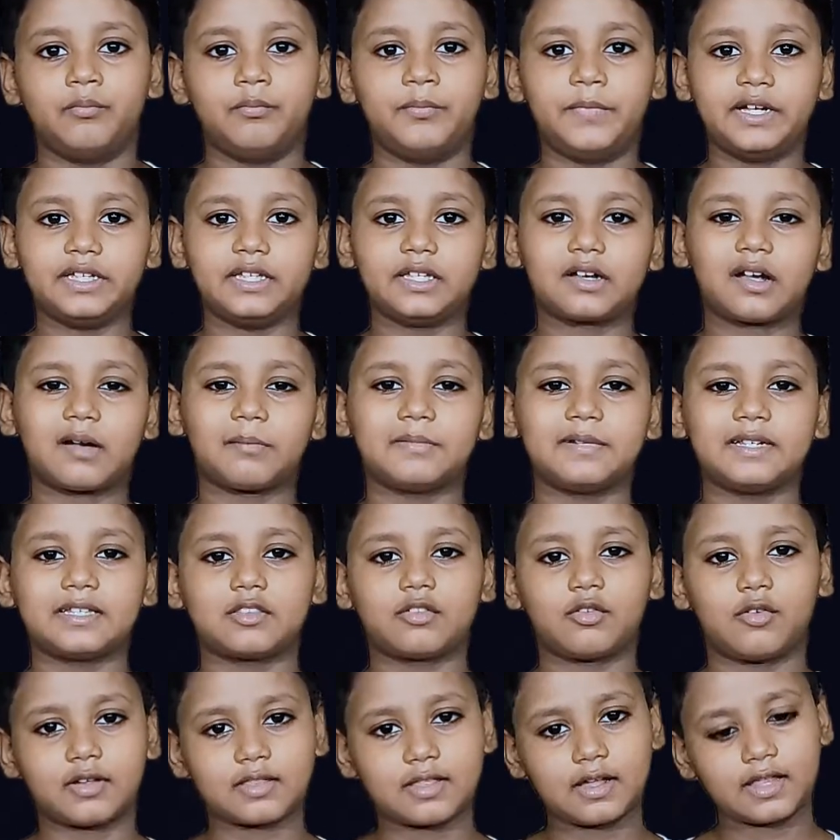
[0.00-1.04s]
मेढक अपनी
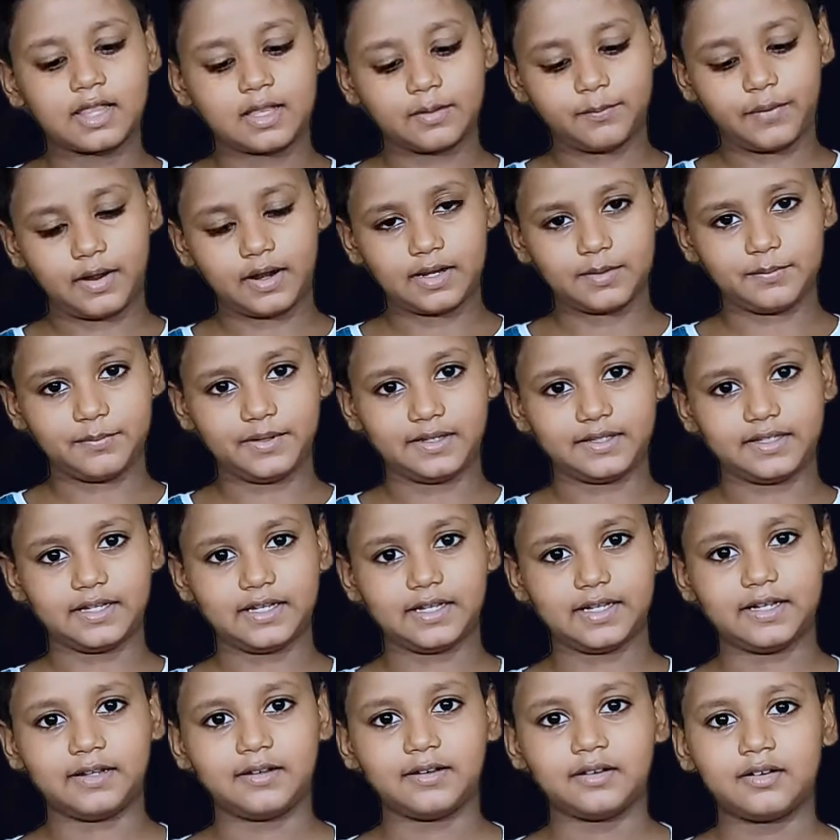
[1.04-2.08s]
त्वचा से पानी पीते
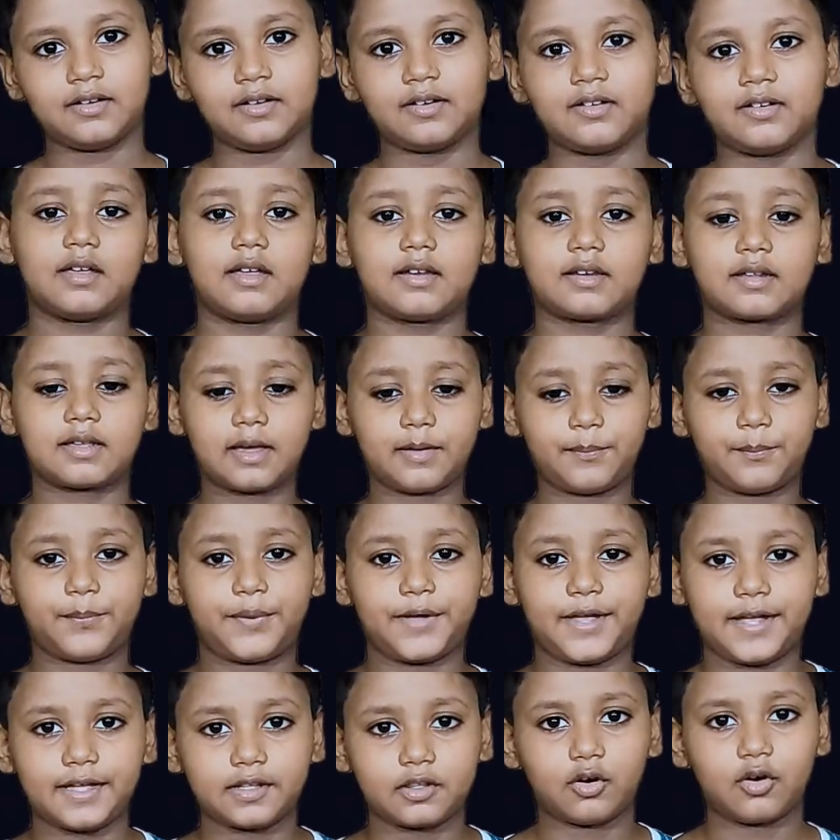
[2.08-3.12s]
हैं इनके
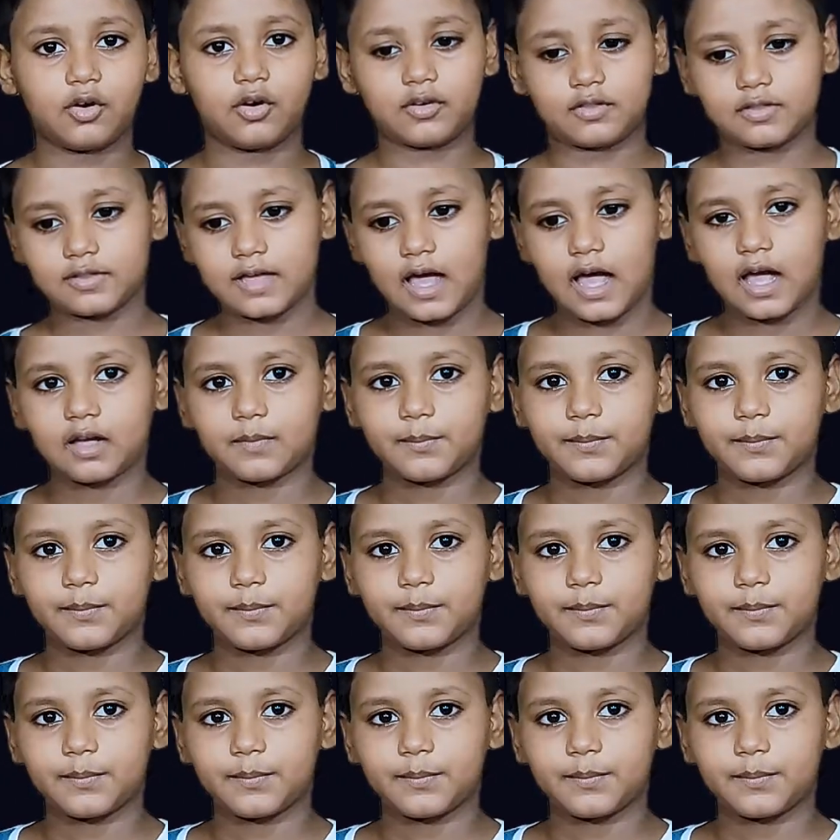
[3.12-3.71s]
पेट और जांघ